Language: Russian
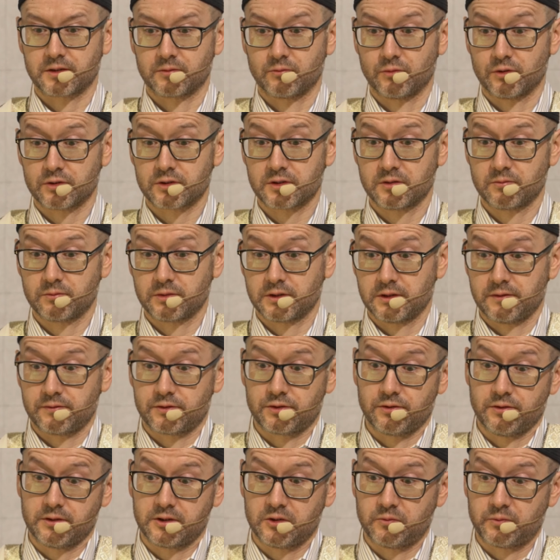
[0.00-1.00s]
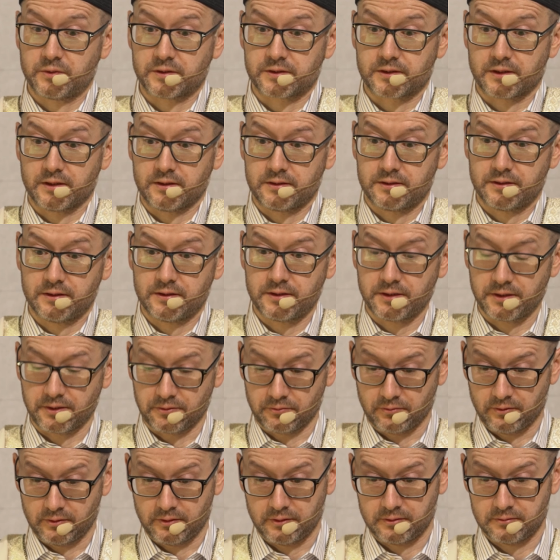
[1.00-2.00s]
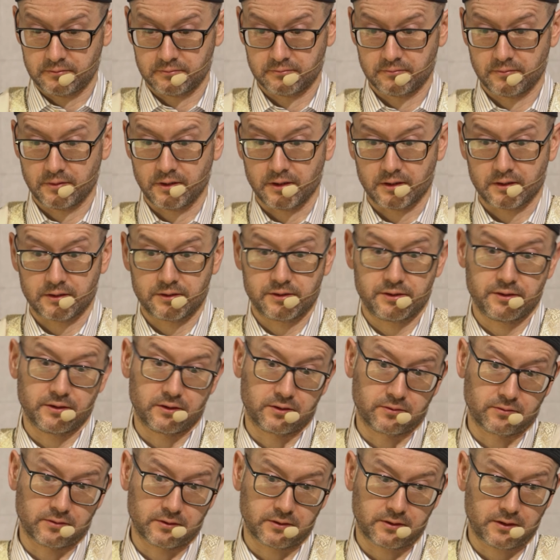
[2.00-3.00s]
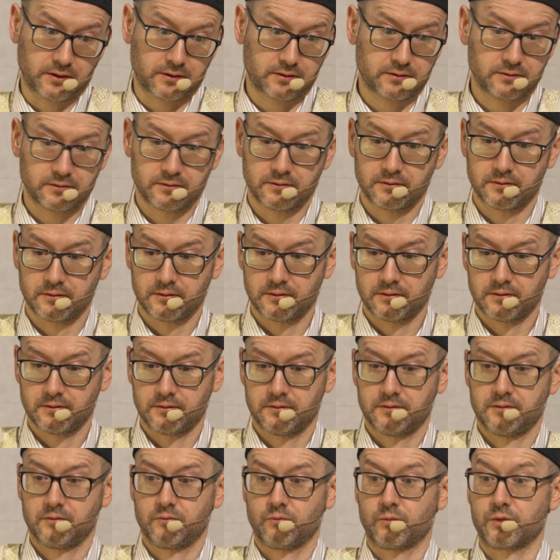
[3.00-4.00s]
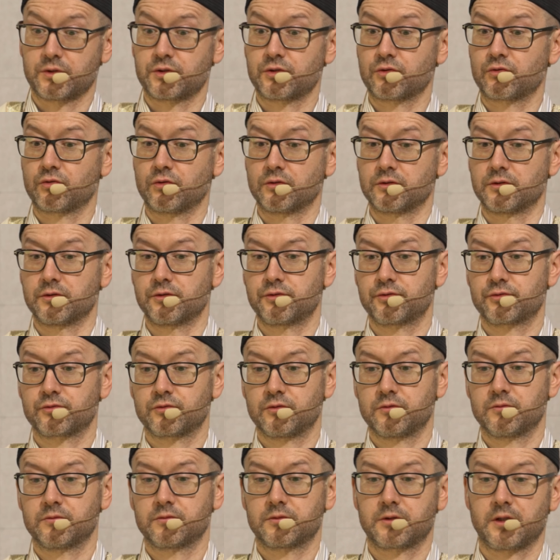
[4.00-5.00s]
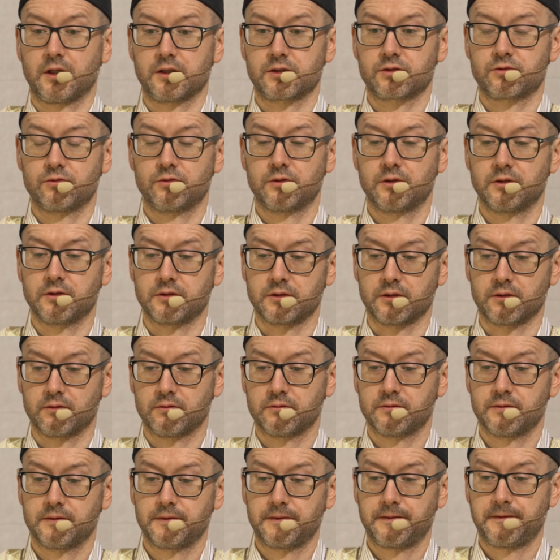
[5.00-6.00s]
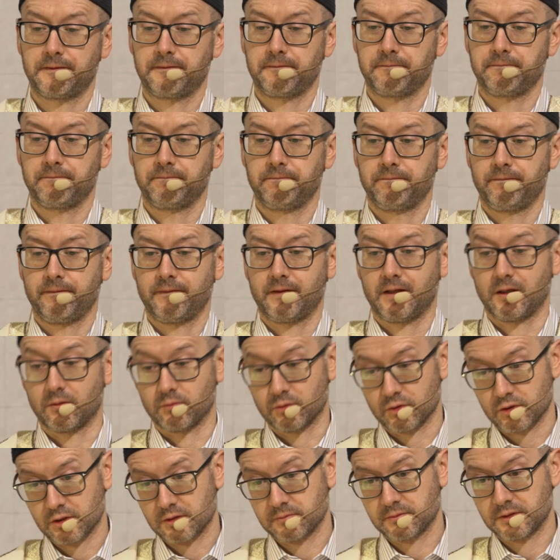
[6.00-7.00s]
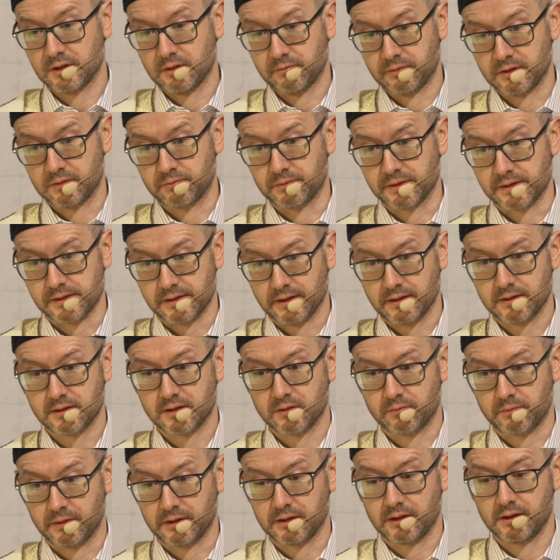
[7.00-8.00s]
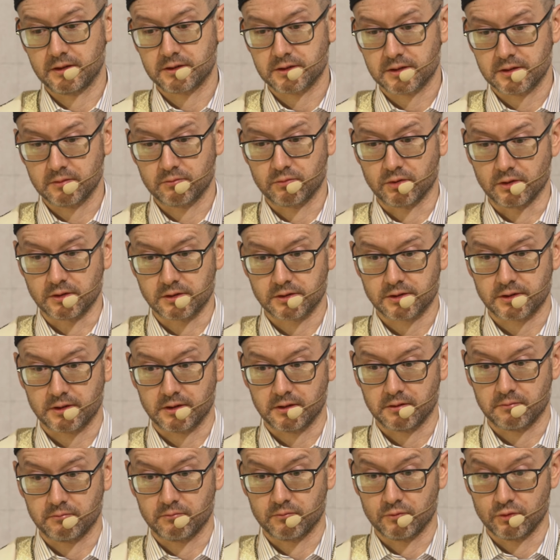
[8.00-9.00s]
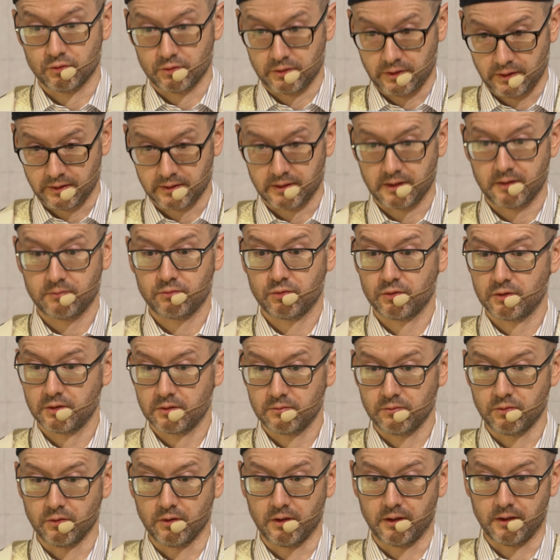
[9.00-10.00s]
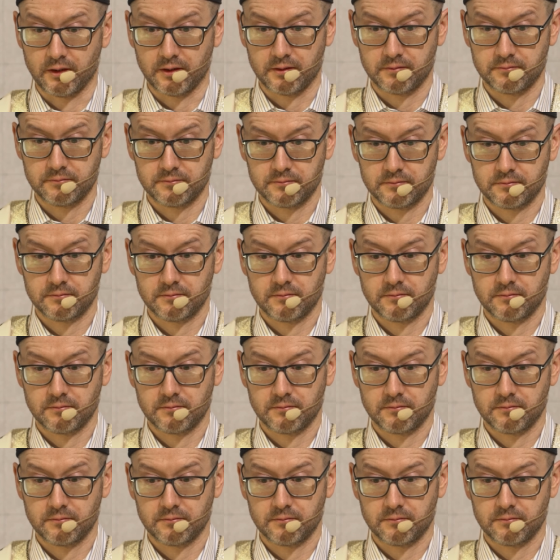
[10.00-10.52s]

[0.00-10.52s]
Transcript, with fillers: же, можно было все это писать и три года. Я рассчитывал так потихонечку, каждую неделю. А можно было подписаться по нечто большее, но тогда будет больно.